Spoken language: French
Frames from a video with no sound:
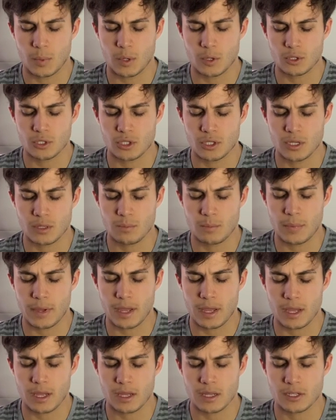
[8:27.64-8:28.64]

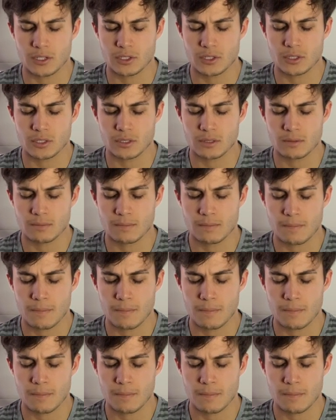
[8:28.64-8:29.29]
prochaine page.